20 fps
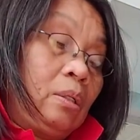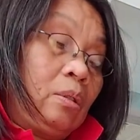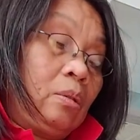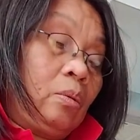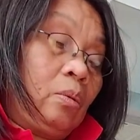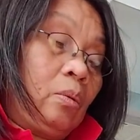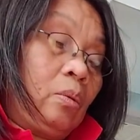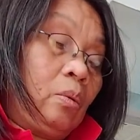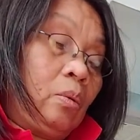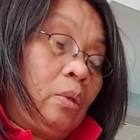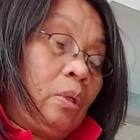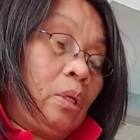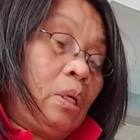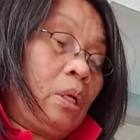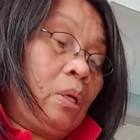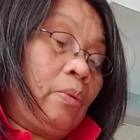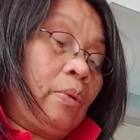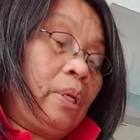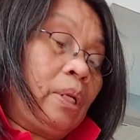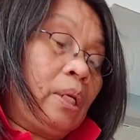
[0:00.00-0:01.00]
So,
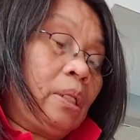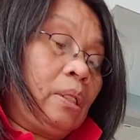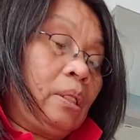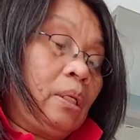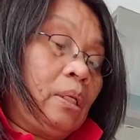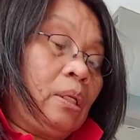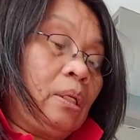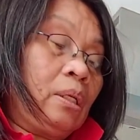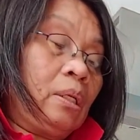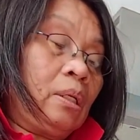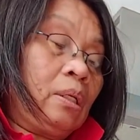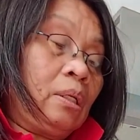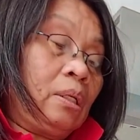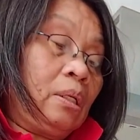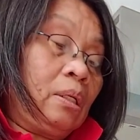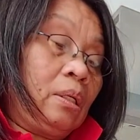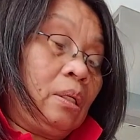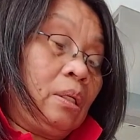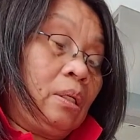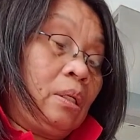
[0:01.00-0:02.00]
gagawin natin yan
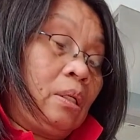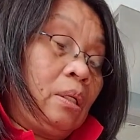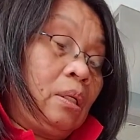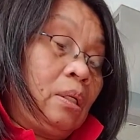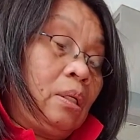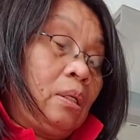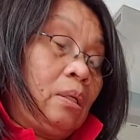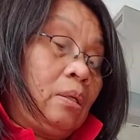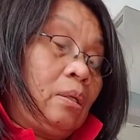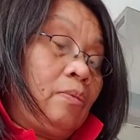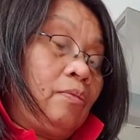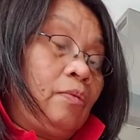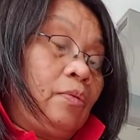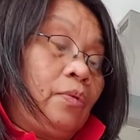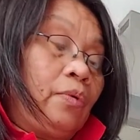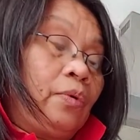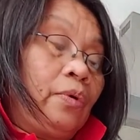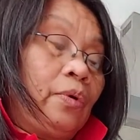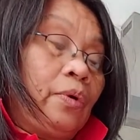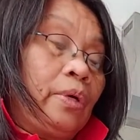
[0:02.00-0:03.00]

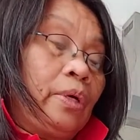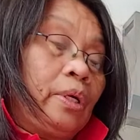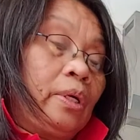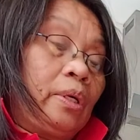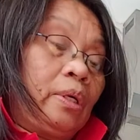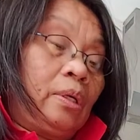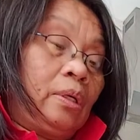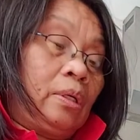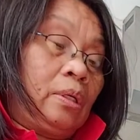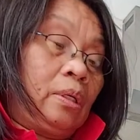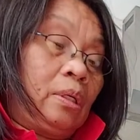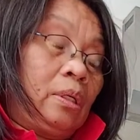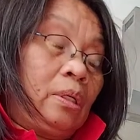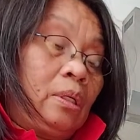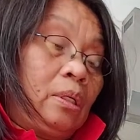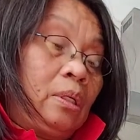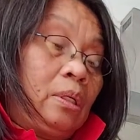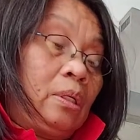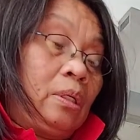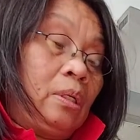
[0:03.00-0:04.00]
for
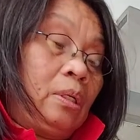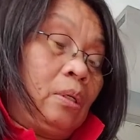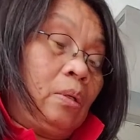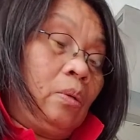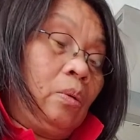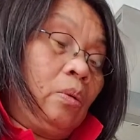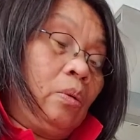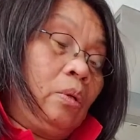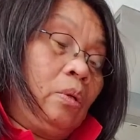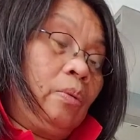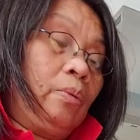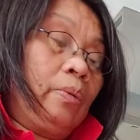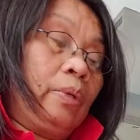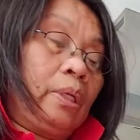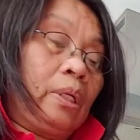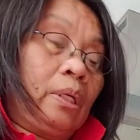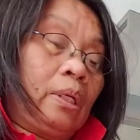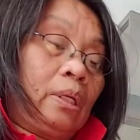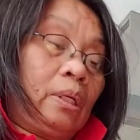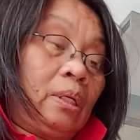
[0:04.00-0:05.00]
the whole
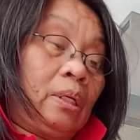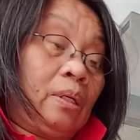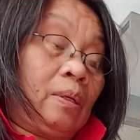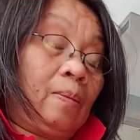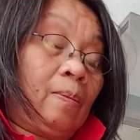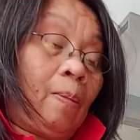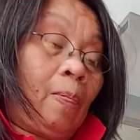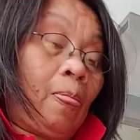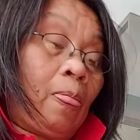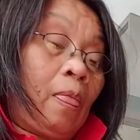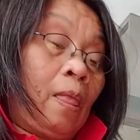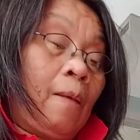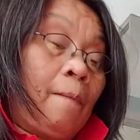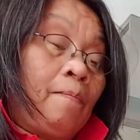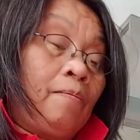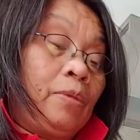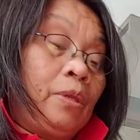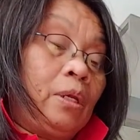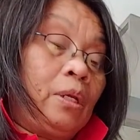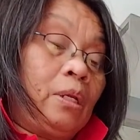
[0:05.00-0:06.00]
week.
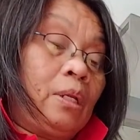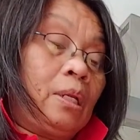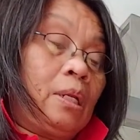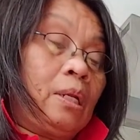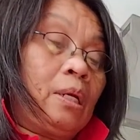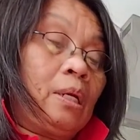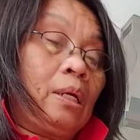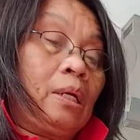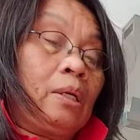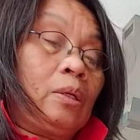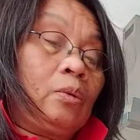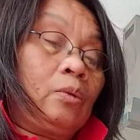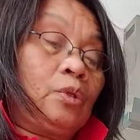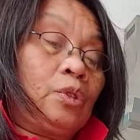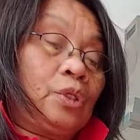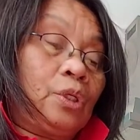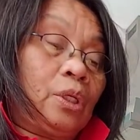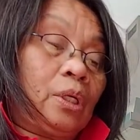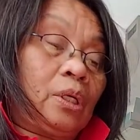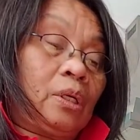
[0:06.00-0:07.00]
Ilalagay ko
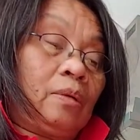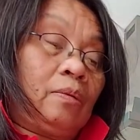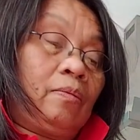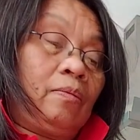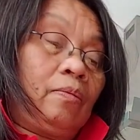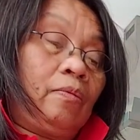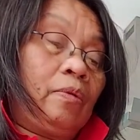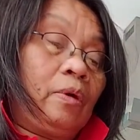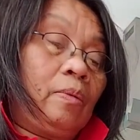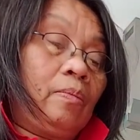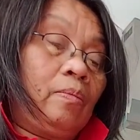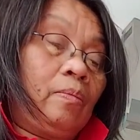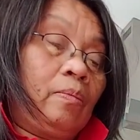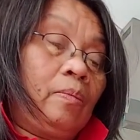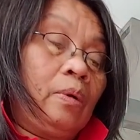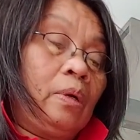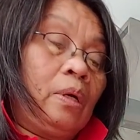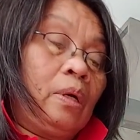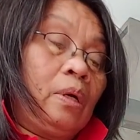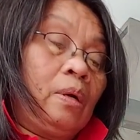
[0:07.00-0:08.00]
siya. Kung
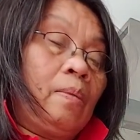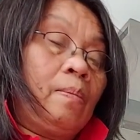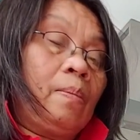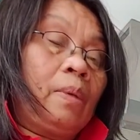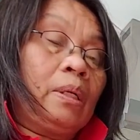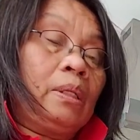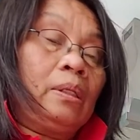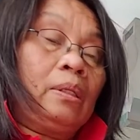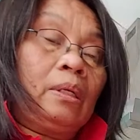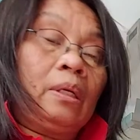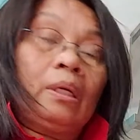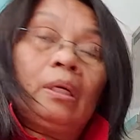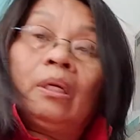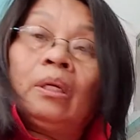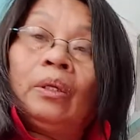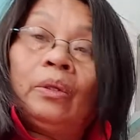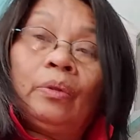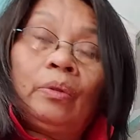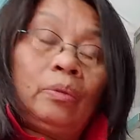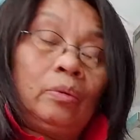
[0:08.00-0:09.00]
Monday
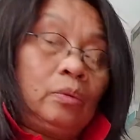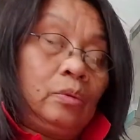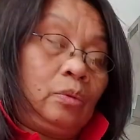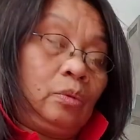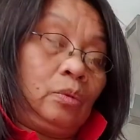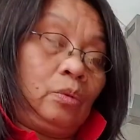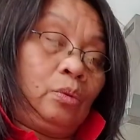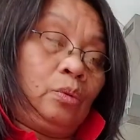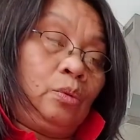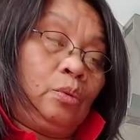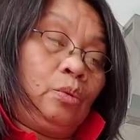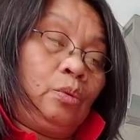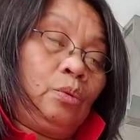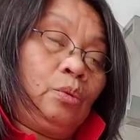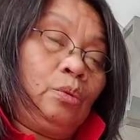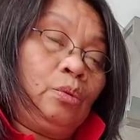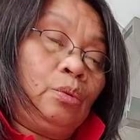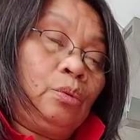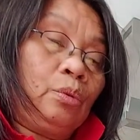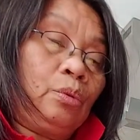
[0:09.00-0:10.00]

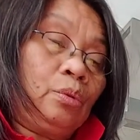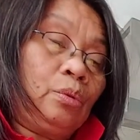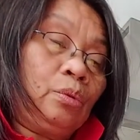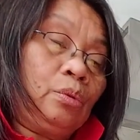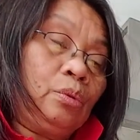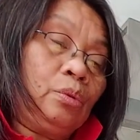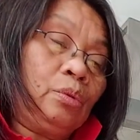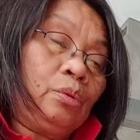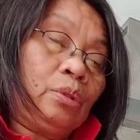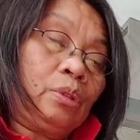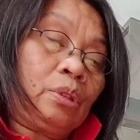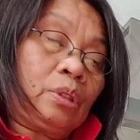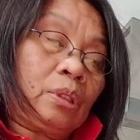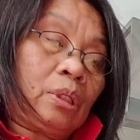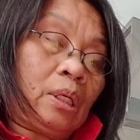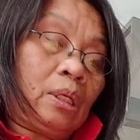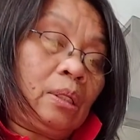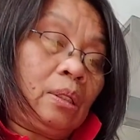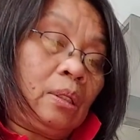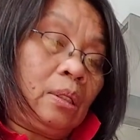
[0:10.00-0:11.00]
to
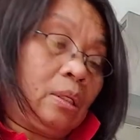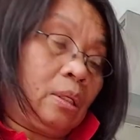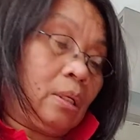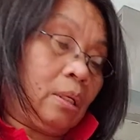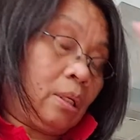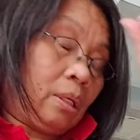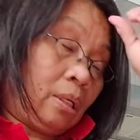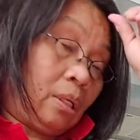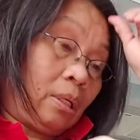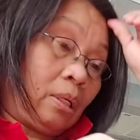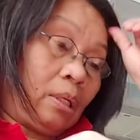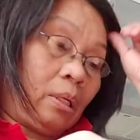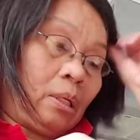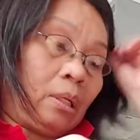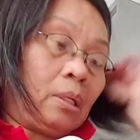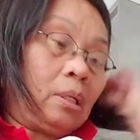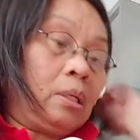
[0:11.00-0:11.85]
Sunday.